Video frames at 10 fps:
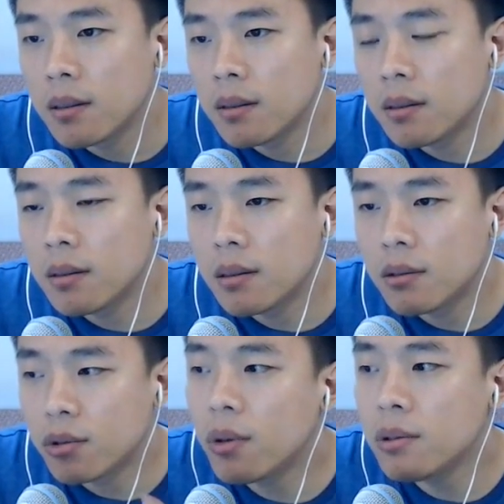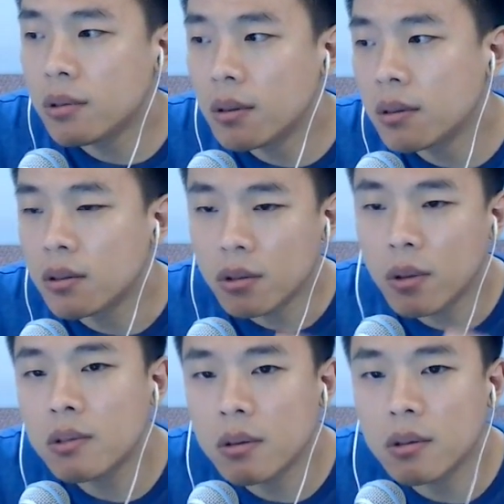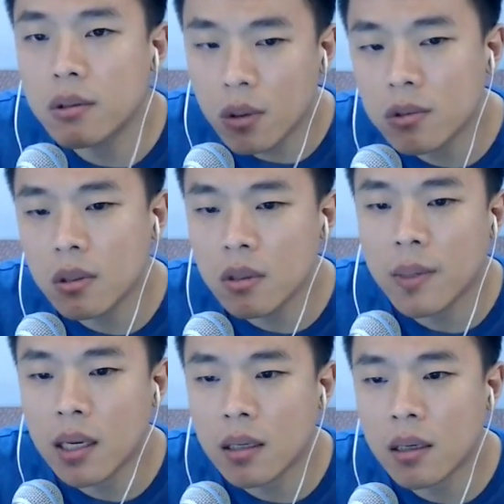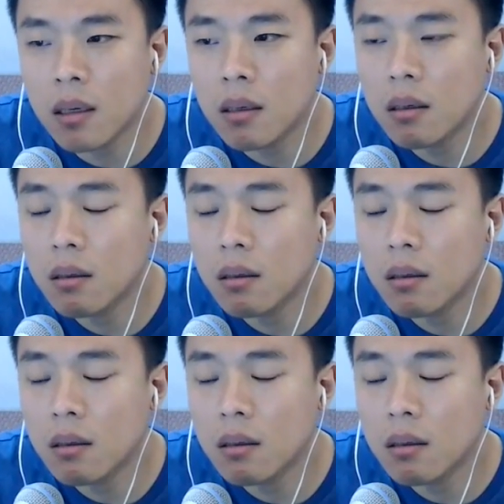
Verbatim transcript: 어 드론 성큰 드론 성큰 드론 성큰만 하다가